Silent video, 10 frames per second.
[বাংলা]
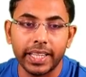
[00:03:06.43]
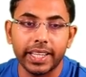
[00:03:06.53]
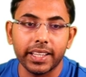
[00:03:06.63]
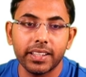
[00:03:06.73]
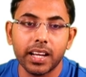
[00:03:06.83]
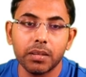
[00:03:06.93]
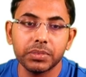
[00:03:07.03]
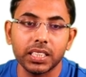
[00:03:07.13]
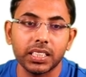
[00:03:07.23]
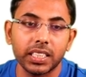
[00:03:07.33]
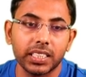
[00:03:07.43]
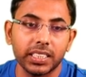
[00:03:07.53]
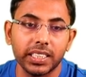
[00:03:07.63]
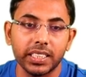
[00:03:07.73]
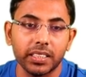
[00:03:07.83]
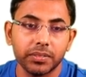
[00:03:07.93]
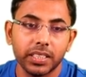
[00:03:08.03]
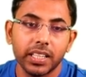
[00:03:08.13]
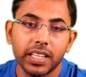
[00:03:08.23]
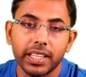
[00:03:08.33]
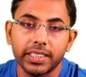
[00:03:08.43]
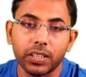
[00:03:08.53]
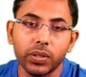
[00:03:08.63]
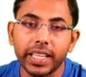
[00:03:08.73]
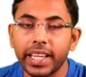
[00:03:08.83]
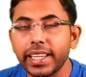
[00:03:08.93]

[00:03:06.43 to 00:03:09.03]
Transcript: এ রাম শঙ্কর কাঠেরিয়া দেখো